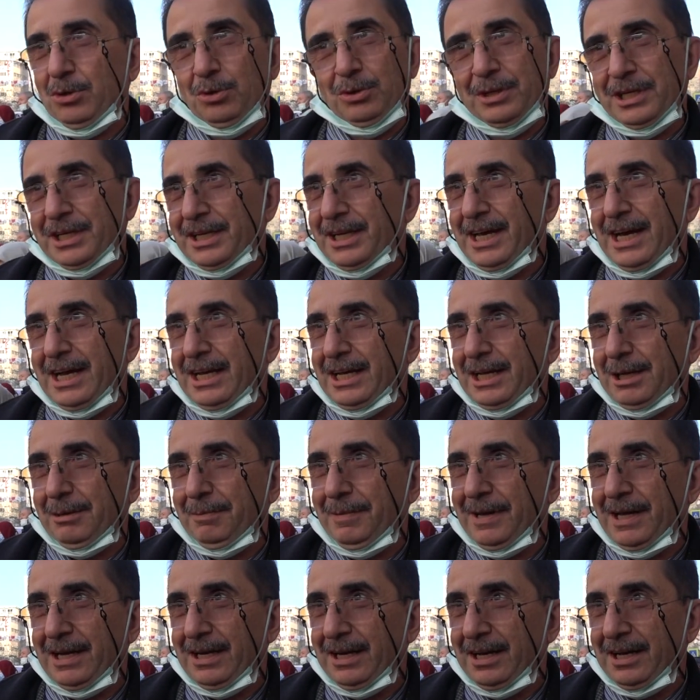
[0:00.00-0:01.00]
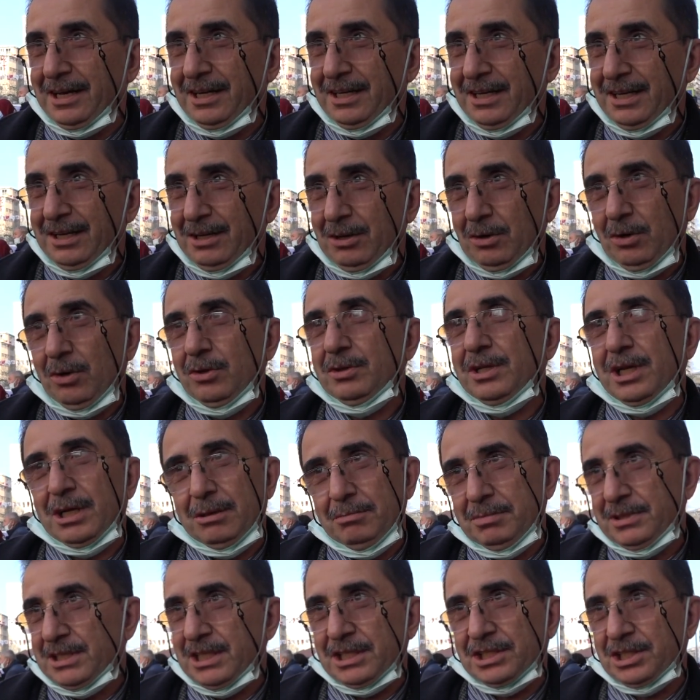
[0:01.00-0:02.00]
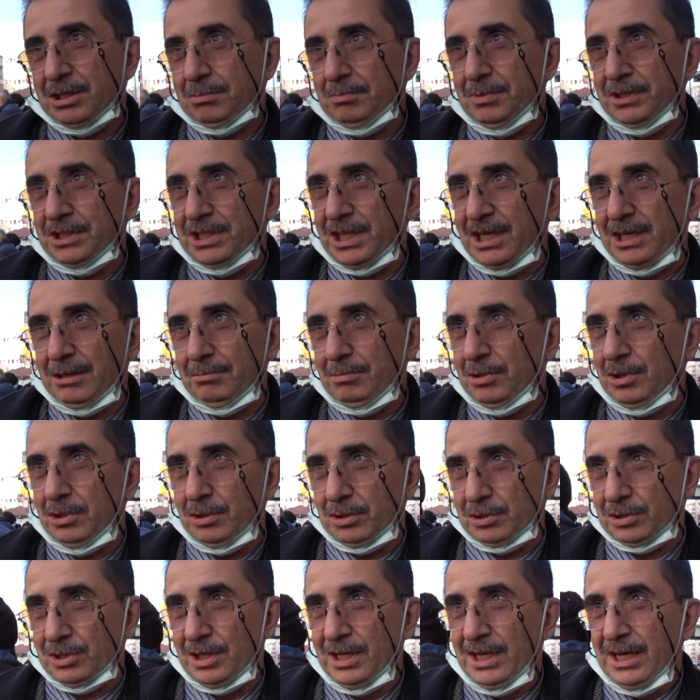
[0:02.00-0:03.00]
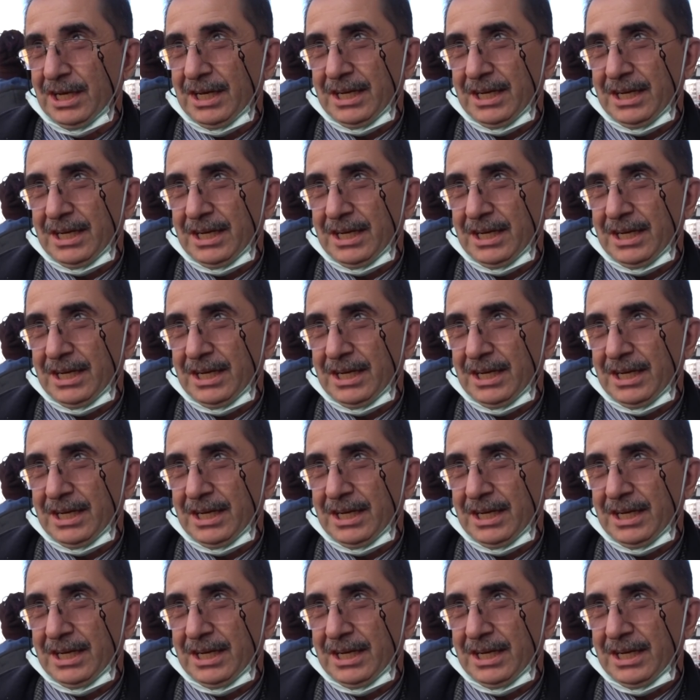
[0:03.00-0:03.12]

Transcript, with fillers: Onların yerleri belli. Onların bize çıkmayacağını biliyoruz.